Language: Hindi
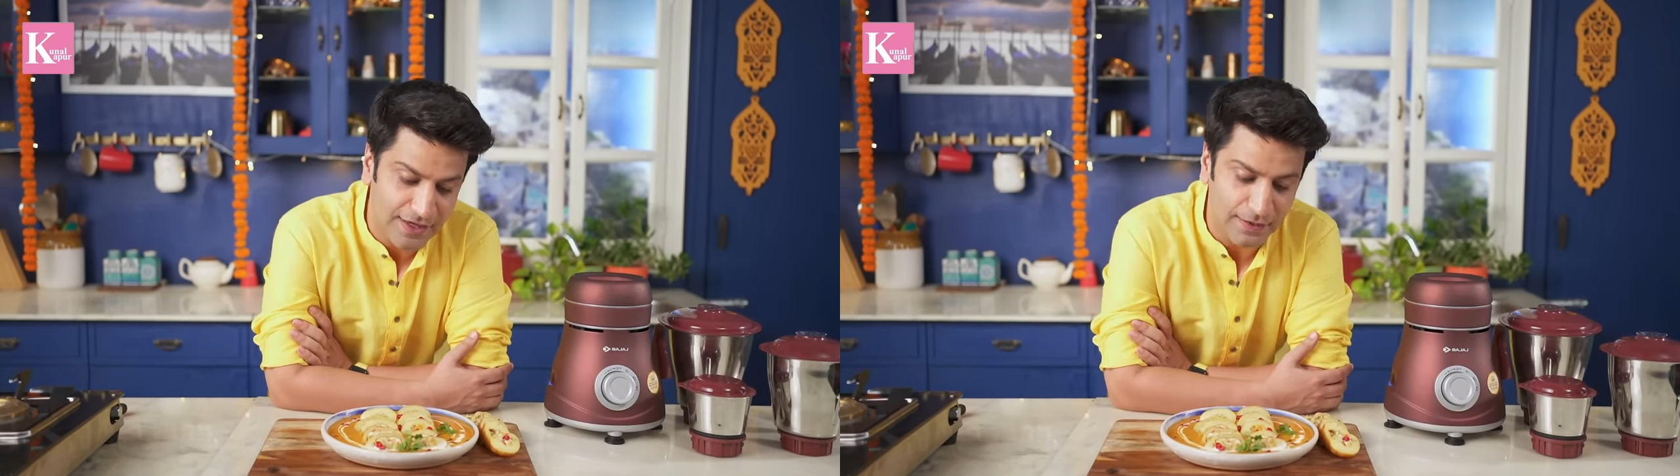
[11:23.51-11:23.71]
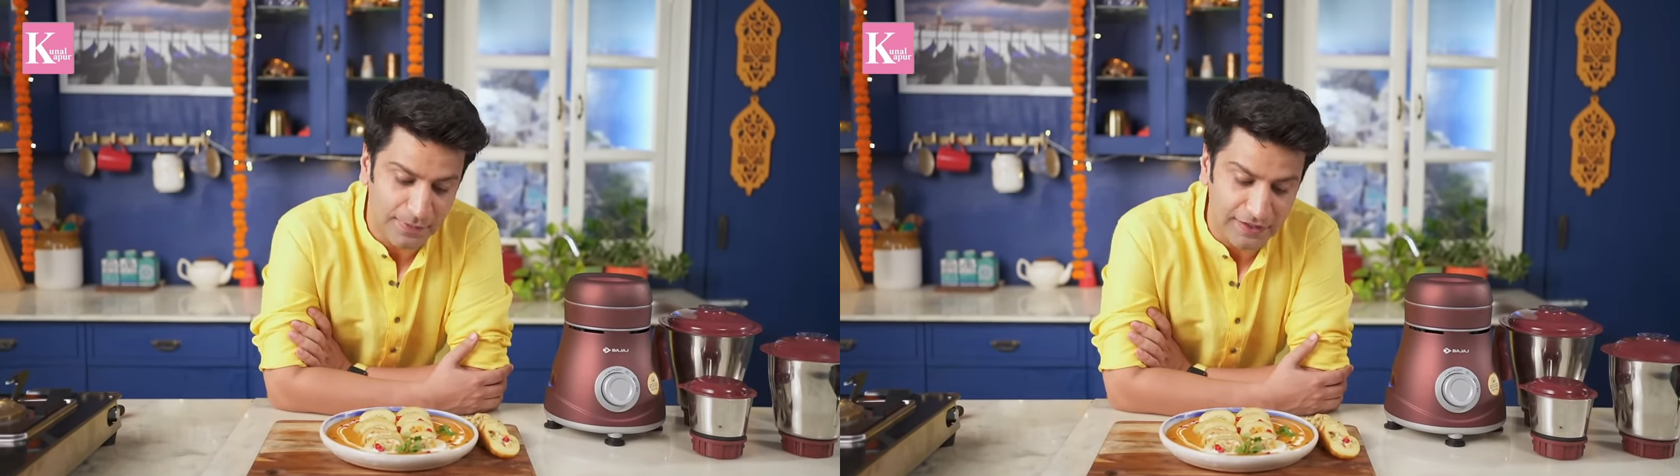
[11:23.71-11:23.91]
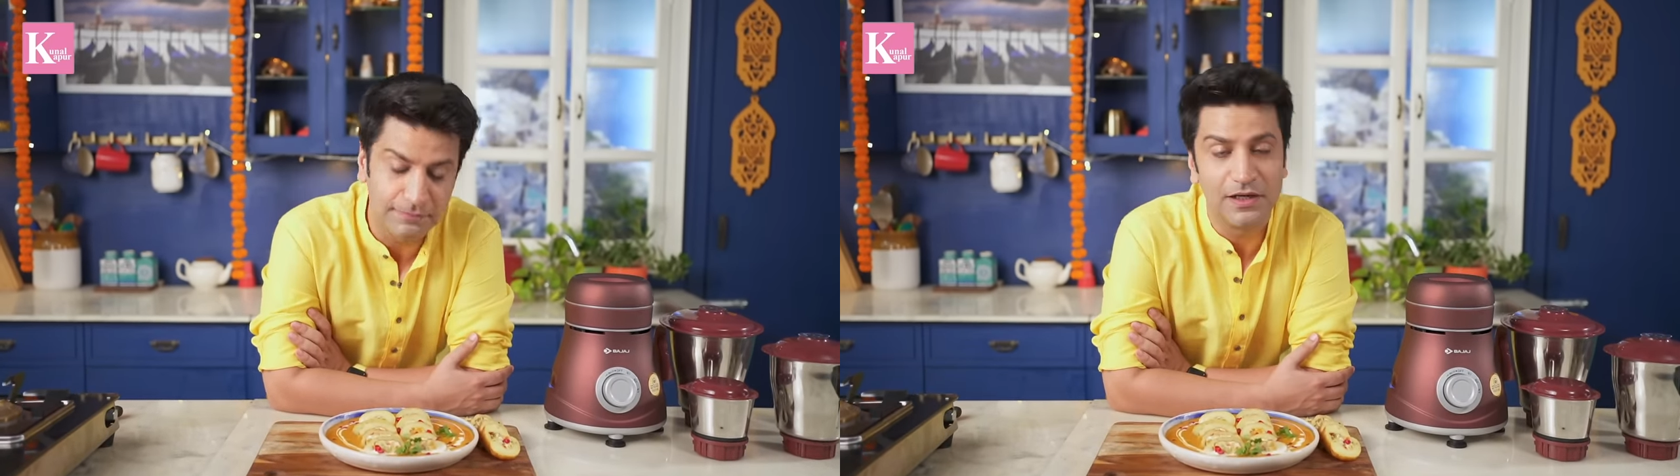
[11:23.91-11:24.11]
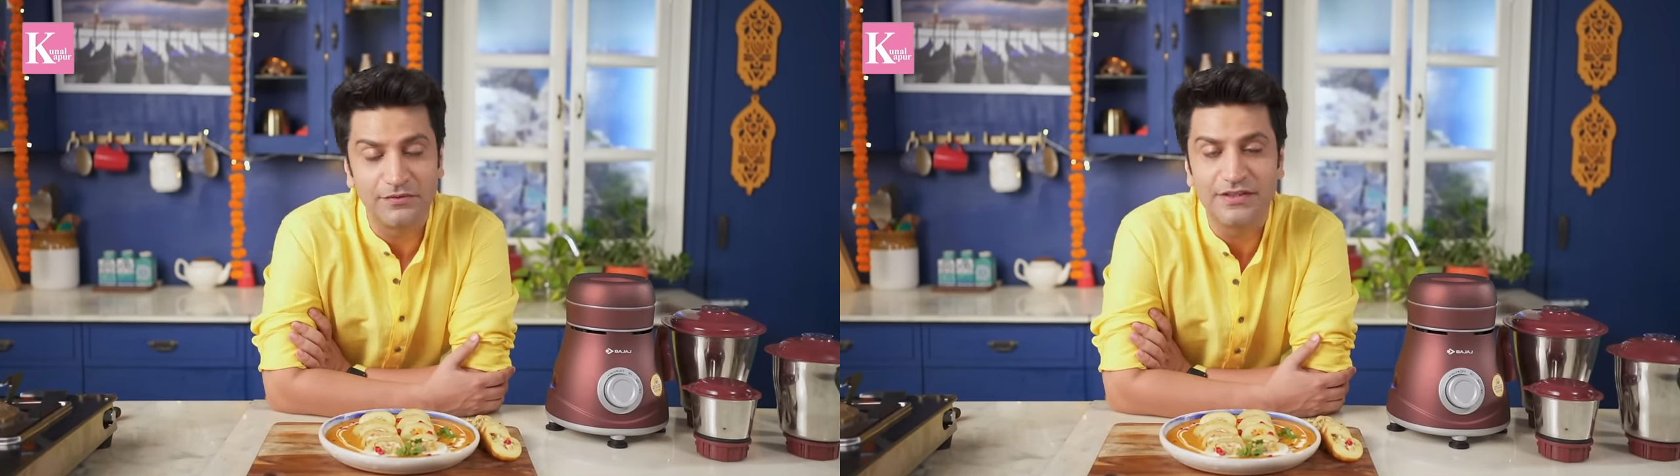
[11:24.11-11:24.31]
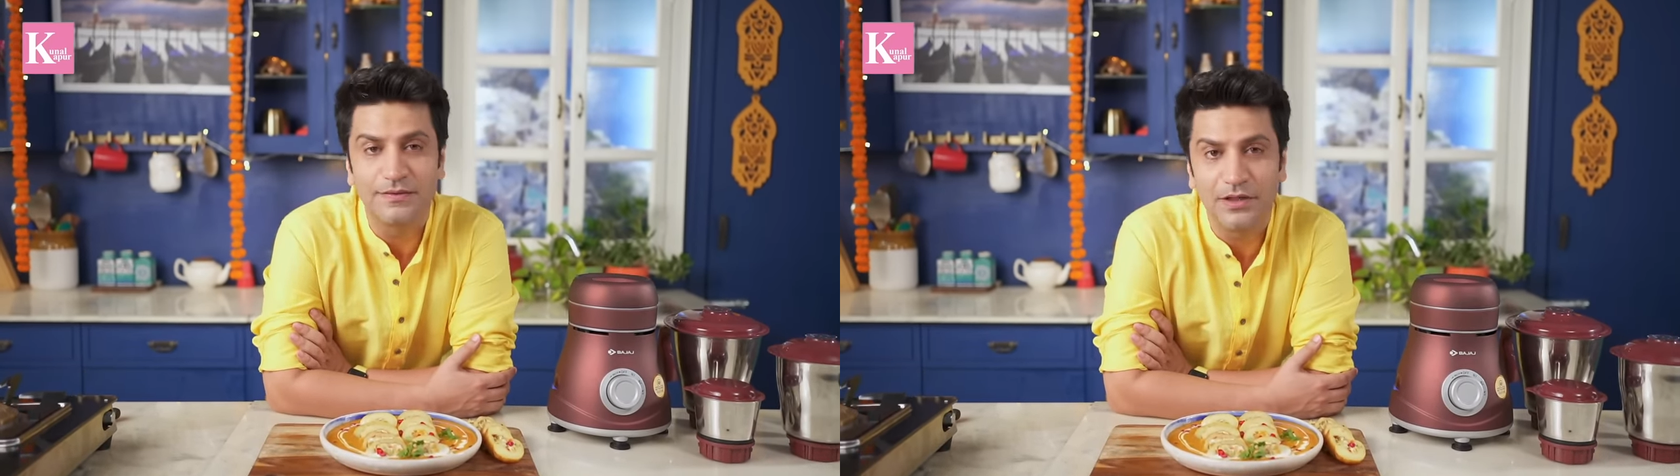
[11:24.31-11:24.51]
हमारा
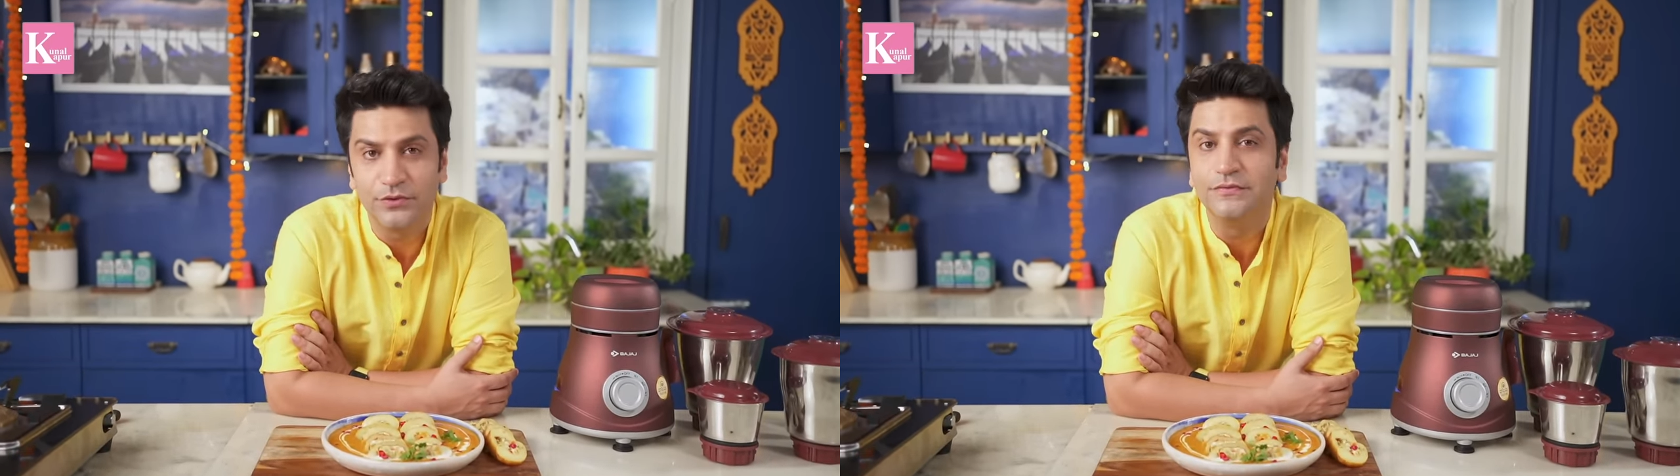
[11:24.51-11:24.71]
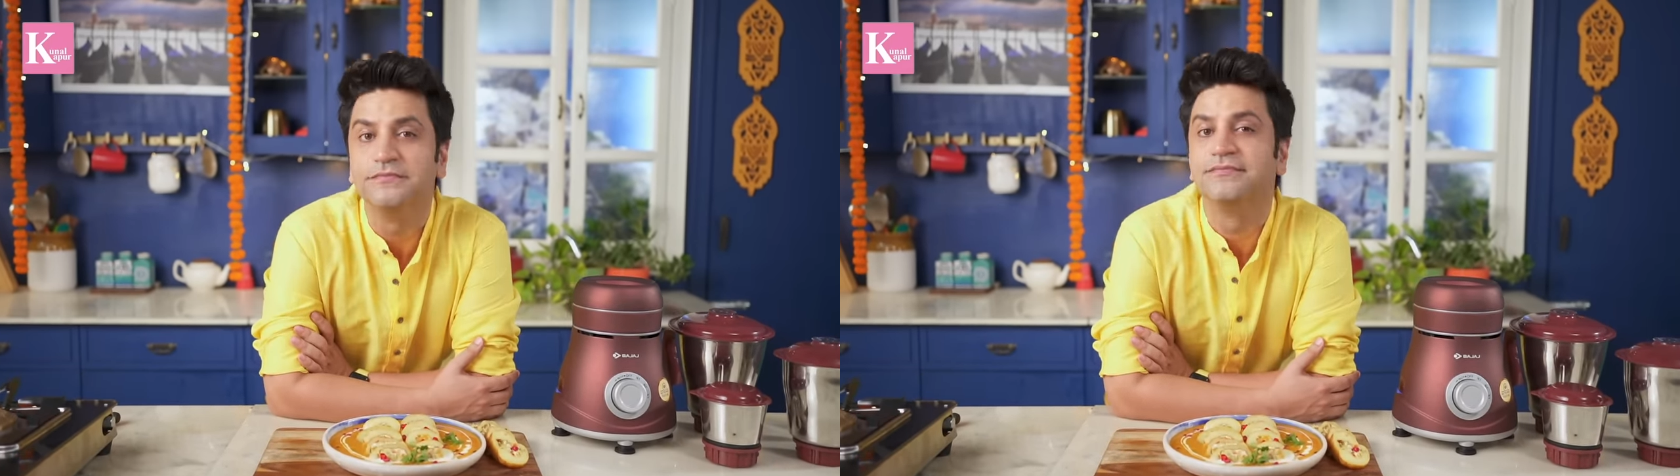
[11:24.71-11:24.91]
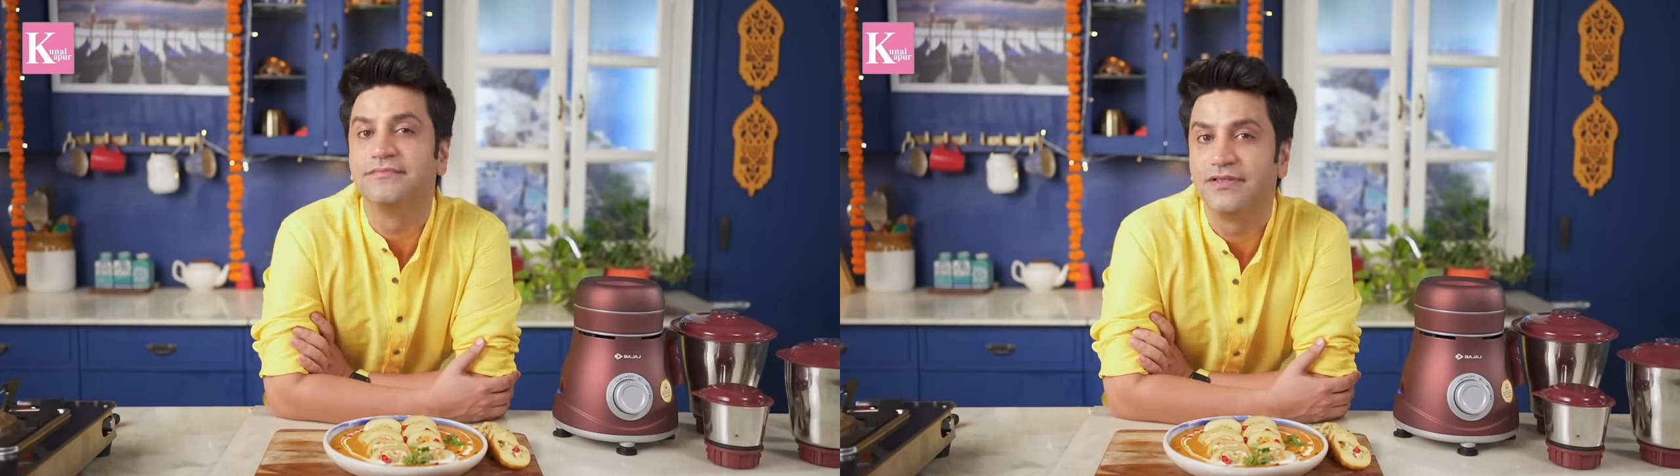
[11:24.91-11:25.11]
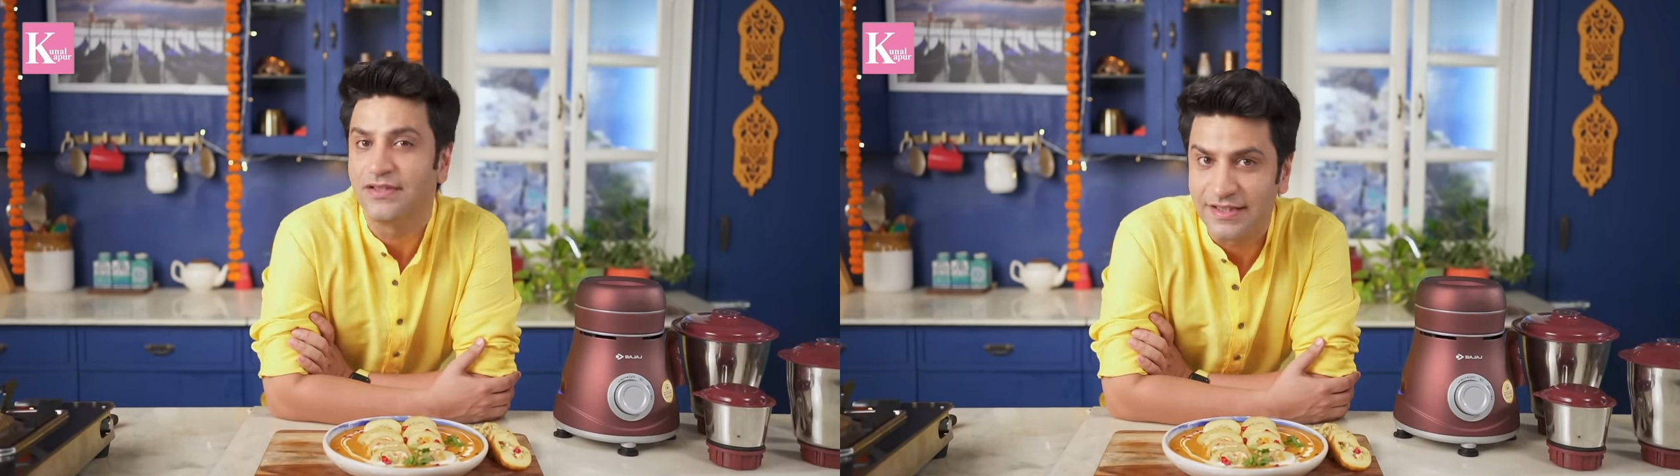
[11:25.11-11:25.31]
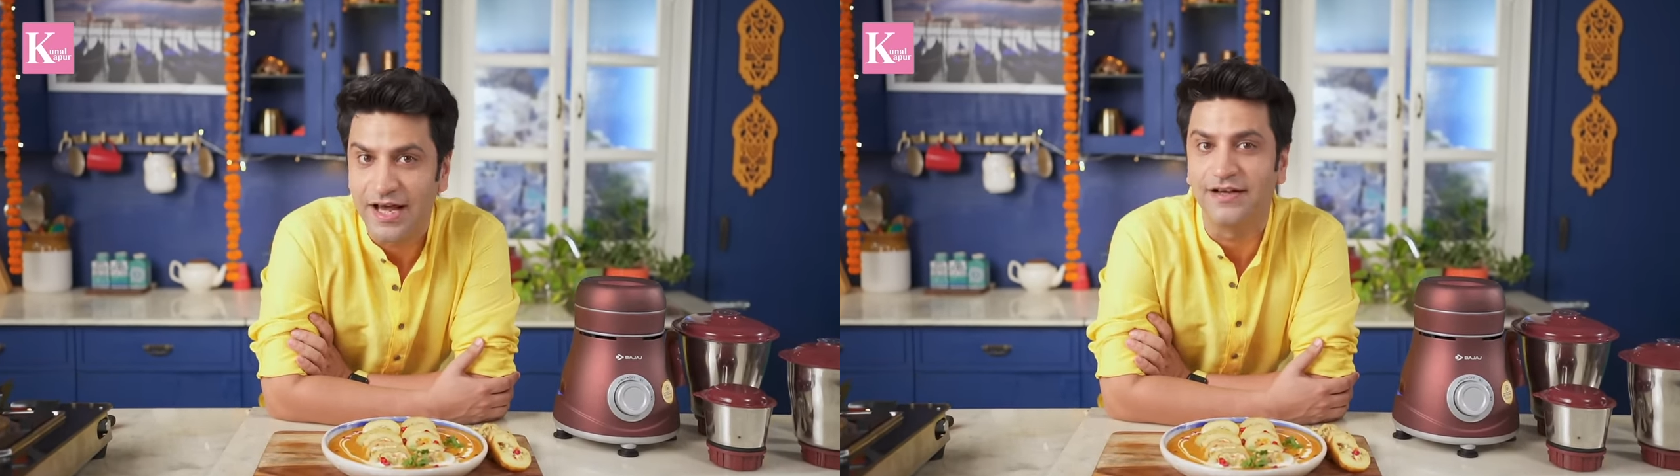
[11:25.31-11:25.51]
भरवा दम आलू
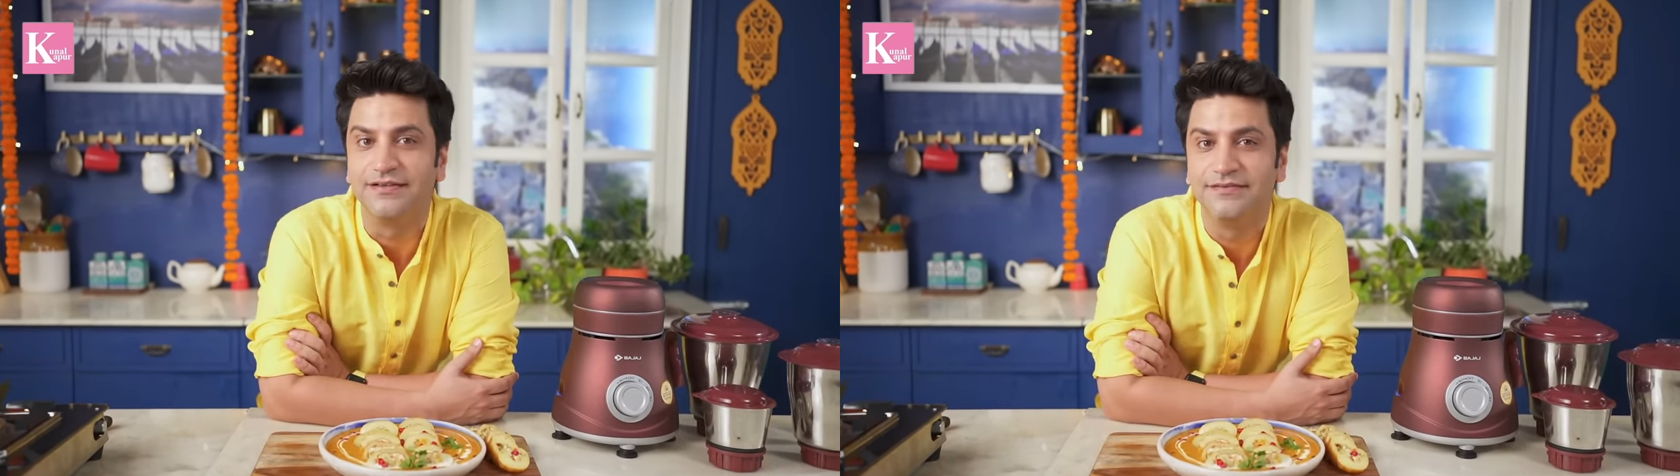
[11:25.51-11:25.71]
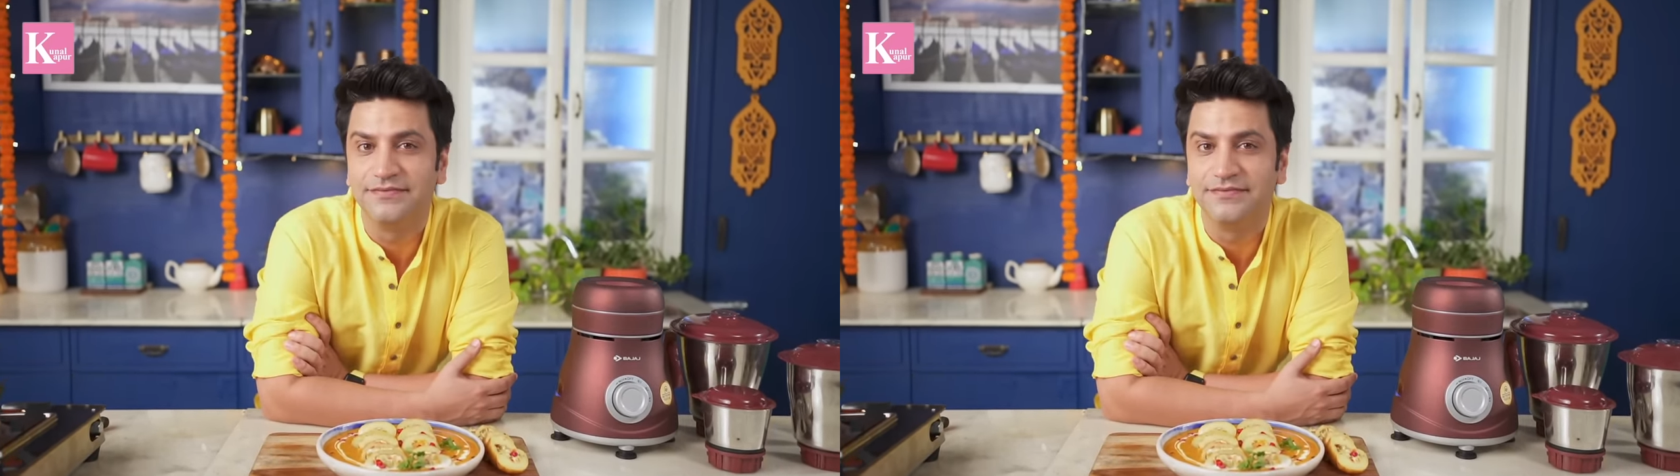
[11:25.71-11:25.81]
डन